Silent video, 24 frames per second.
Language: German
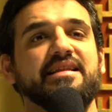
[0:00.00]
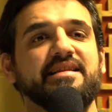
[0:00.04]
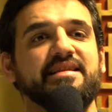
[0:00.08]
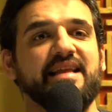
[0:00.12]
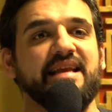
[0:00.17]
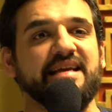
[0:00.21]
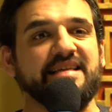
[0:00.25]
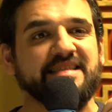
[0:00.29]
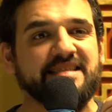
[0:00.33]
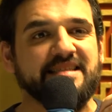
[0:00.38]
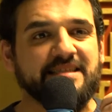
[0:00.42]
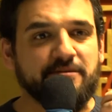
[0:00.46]

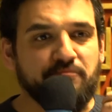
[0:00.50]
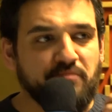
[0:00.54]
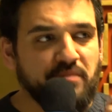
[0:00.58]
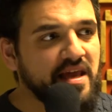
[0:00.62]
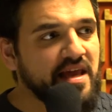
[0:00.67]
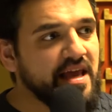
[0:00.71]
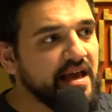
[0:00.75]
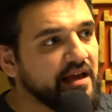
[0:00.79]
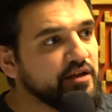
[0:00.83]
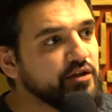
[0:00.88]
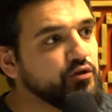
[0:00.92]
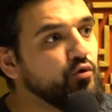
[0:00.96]

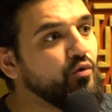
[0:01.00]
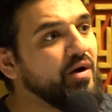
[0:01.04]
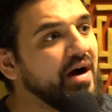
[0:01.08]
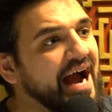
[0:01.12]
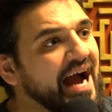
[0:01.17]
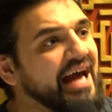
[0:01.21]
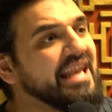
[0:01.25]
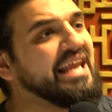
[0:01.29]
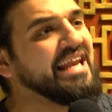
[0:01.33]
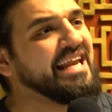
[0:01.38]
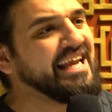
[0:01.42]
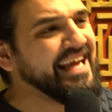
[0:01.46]
Tasmiyatu
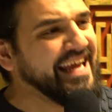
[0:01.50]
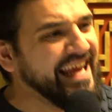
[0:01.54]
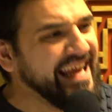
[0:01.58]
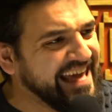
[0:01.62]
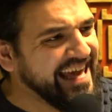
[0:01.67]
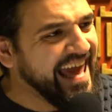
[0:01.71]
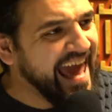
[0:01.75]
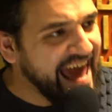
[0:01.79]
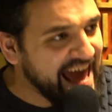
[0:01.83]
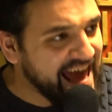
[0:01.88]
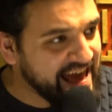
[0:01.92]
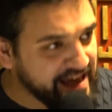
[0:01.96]

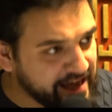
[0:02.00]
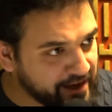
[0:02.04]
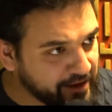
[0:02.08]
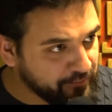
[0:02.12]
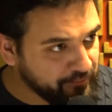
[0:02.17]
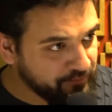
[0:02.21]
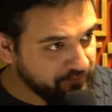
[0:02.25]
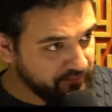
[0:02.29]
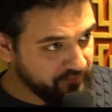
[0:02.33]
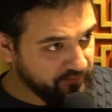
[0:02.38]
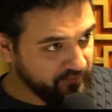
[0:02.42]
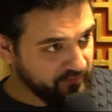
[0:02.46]
al-Hikaya.
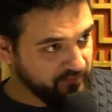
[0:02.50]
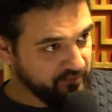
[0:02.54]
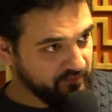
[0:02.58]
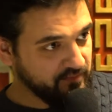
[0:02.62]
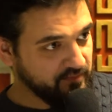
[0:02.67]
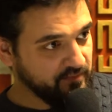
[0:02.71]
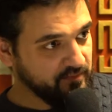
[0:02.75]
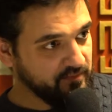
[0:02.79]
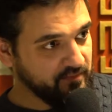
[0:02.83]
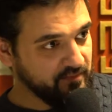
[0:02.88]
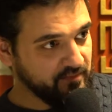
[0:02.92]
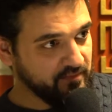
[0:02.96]

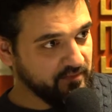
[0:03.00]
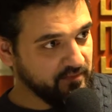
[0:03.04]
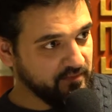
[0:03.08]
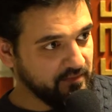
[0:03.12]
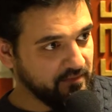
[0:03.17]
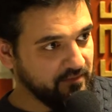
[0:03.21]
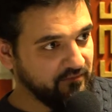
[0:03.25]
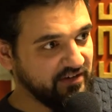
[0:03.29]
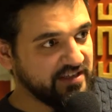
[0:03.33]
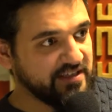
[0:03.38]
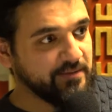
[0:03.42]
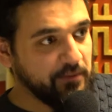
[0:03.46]

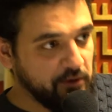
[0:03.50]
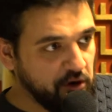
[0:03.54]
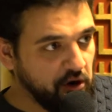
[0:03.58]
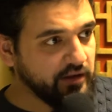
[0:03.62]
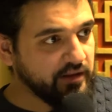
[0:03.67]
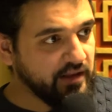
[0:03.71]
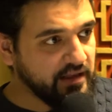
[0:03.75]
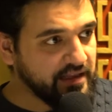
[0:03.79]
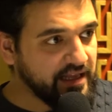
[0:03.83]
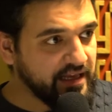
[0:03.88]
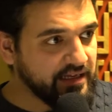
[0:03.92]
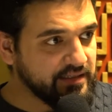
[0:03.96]
Was
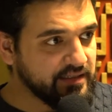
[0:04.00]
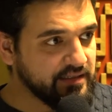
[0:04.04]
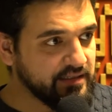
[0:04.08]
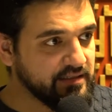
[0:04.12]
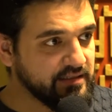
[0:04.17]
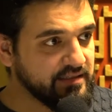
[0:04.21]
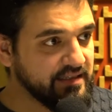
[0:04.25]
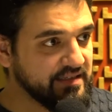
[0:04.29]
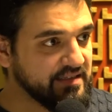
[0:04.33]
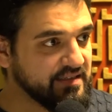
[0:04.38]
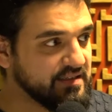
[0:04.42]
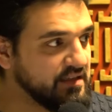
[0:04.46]
bedeutet das?
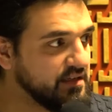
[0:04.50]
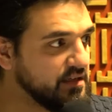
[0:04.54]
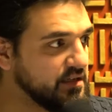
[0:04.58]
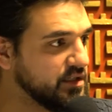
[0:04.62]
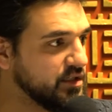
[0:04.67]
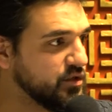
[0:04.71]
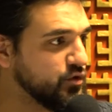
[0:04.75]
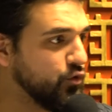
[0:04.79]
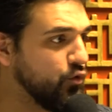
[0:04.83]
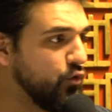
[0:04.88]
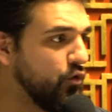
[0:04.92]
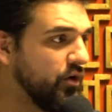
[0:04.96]
Dass die
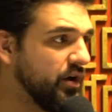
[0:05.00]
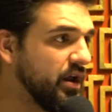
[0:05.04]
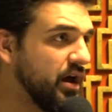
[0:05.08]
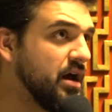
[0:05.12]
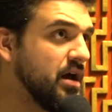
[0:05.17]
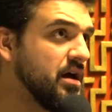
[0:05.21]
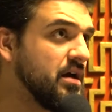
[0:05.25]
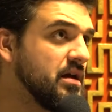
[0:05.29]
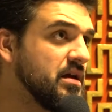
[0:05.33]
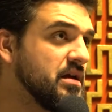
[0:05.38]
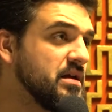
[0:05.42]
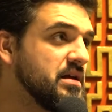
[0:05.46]

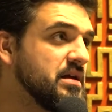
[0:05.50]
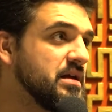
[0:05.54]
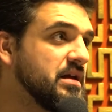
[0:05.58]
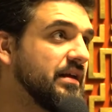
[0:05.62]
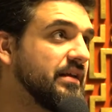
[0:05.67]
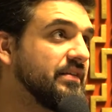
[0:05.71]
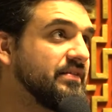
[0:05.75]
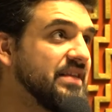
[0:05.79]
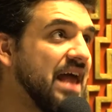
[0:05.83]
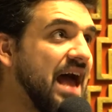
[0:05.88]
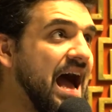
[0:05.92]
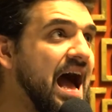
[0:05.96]
Sura
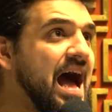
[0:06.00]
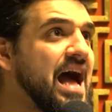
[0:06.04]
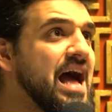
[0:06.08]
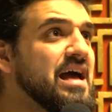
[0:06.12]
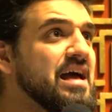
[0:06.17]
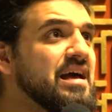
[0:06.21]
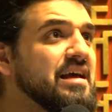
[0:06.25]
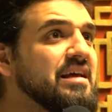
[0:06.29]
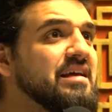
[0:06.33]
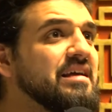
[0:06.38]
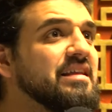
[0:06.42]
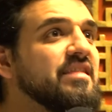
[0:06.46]
nach
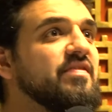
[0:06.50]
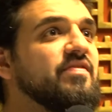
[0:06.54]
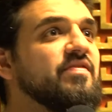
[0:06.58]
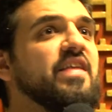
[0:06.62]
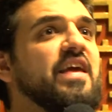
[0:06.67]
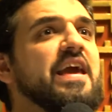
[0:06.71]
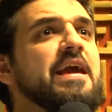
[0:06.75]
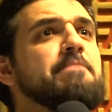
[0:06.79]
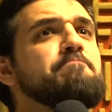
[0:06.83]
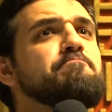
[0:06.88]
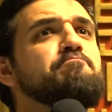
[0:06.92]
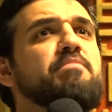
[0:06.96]

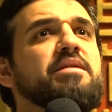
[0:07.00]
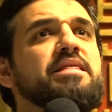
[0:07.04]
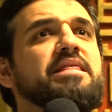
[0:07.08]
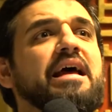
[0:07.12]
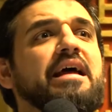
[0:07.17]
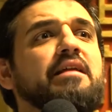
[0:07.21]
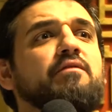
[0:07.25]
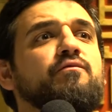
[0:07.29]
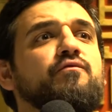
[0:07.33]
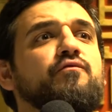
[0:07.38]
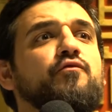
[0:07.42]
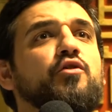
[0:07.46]
dem
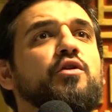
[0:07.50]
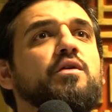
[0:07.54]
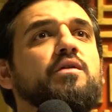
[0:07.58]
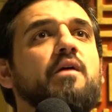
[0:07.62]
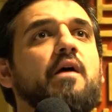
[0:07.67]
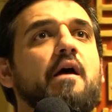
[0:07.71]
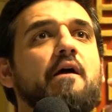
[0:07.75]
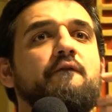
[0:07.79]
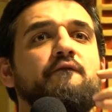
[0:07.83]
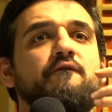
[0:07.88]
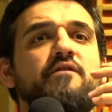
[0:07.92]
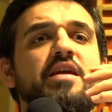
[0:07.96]
benannt wird,
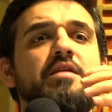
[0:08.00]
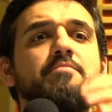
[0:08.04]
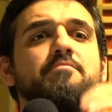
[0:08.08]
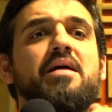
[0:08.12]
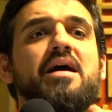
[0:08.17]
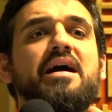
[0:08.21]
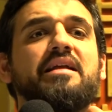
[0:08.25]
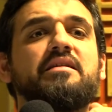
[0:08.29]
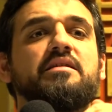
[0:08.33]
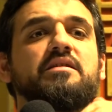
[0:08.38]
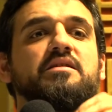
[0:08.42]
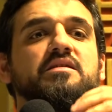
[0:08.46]
wie
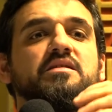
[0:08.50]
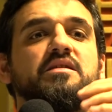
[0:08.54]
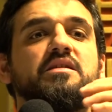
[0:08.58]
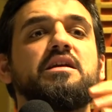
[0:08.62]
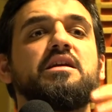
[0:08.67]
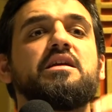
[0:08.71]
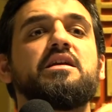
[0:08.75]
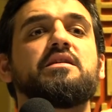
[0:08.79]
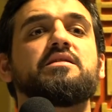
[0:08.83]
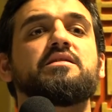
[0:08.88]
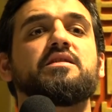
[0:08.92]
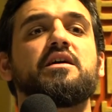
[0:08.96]
man
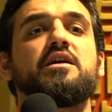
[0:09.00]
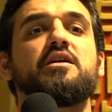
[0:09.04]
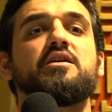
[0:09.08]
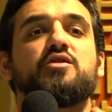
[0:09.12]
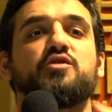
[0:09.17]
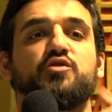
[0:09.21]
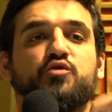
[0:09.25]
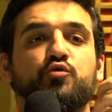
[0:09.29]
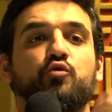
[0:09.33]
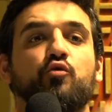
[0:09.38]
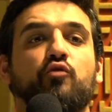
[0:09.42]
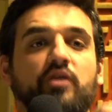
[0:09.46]
diese
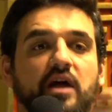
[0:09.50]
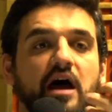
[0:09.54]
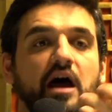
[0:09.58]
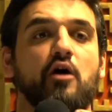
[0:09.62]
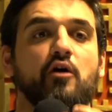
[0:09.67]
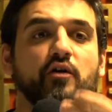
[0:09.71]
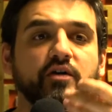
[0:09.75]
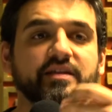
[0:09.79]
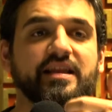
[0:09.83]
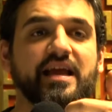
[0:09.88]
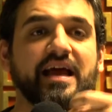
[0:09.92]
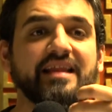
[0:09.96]
Sura
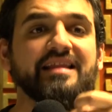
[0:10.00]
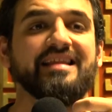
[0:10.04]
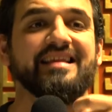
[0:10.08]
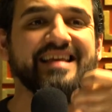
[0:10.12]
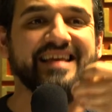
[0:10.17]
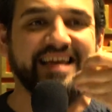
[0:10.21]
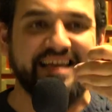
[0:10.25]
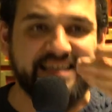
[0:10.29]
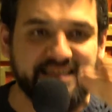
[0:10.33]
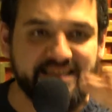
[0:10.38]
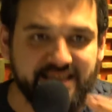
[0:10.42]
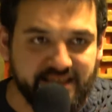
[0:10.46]
auch dann
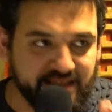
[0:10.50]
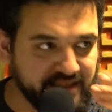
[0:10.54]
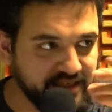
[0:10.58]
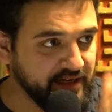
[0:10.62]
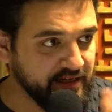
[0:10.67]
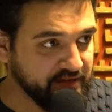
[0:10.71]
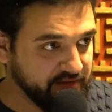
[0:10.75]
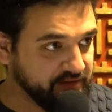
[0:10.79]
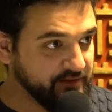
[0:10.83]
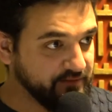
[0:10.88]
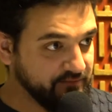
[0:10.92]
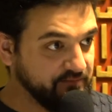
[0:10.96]

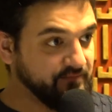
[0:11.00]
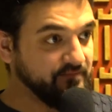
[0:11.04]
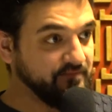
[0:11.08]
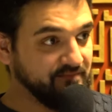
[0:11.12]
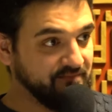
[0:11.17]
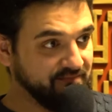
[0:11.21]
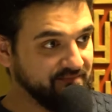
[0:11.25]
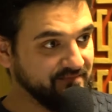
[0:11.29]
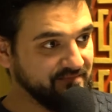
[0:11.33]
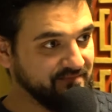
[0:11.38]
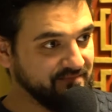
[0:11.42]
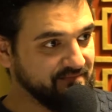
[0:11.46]
rezitiert.
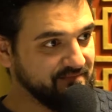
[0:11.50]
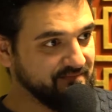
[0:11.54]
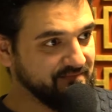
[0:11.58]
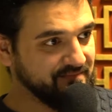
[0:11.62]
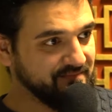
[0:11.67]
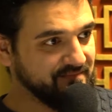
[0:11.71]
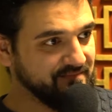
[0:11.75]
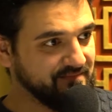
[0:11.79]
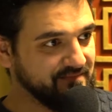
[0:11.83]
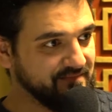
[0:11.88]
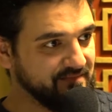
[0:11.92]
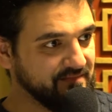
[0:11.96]

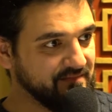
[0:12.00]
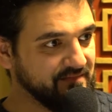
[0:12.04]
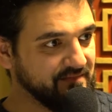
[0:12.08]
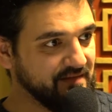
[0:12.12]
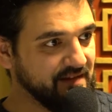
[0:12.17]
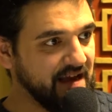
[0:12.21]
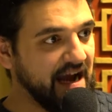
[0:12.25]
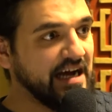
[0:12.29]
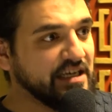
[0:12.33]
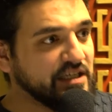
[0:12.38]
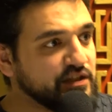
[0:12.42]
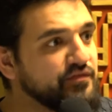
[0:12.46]

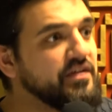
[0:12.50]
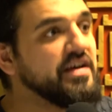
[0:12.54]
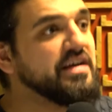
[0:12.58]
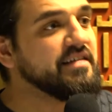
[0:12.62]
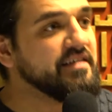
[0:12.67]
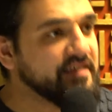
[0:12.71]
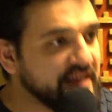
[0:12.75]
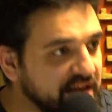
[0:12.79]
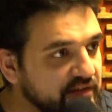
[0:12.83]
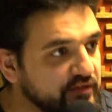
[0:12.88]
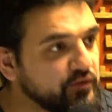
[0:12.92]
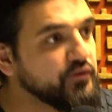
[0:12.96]
Also wie
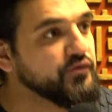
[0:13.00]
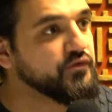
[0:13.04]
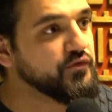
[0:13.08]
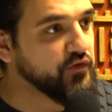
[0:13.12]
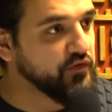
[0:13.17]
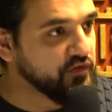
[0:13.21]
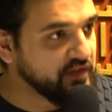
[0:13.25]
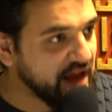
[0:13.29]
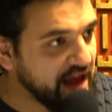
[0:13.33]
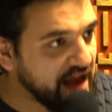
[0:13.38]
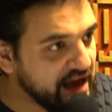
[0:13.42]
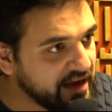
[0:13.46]
sie dann
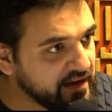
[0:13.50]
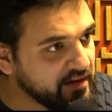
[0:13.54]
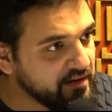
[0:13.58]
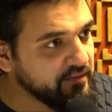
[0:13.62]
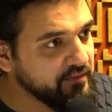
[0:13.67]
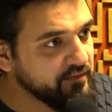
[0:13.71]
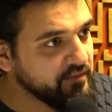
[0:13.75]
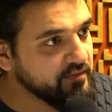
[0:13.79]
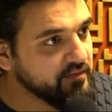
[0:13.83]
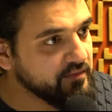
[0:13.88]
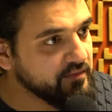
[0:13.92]
sozusagen